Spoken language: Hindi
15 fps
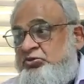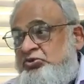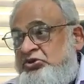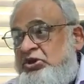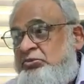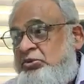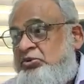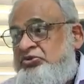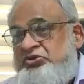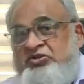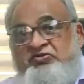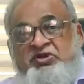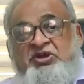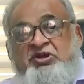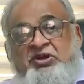स्कूल का भी कुछ
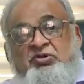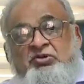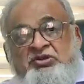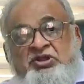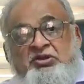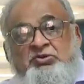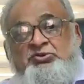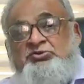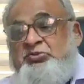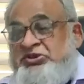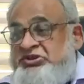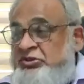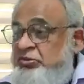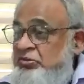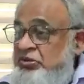सर्वे कर रहा था कुछ
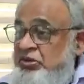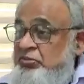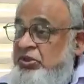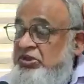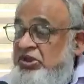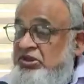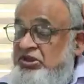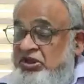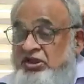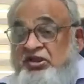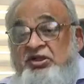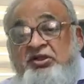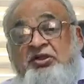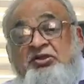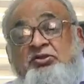बच्चे भी मेरे पास आते
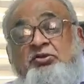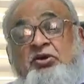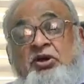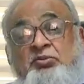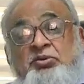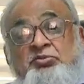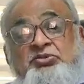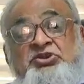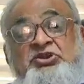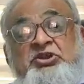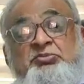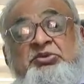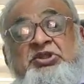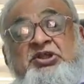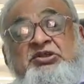हैं तो अभी मुझे
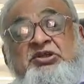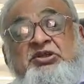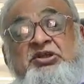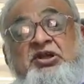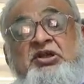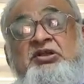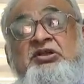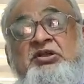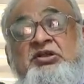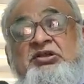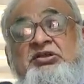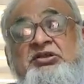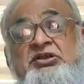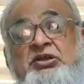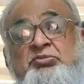ये पता चल रहा है
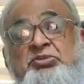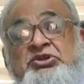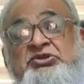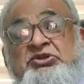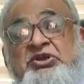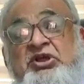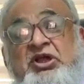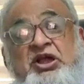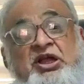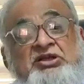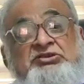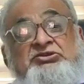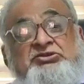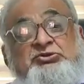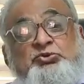कि ये बच्चे
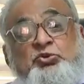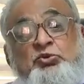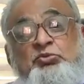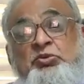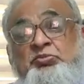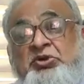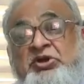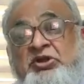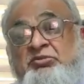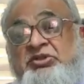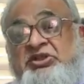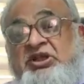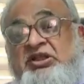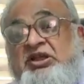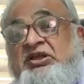आज स्कूल में पढ़ने
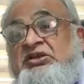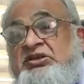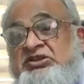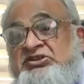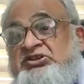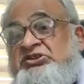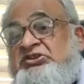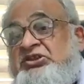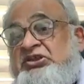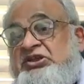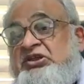में ज़्यादा इंटरेस्टेड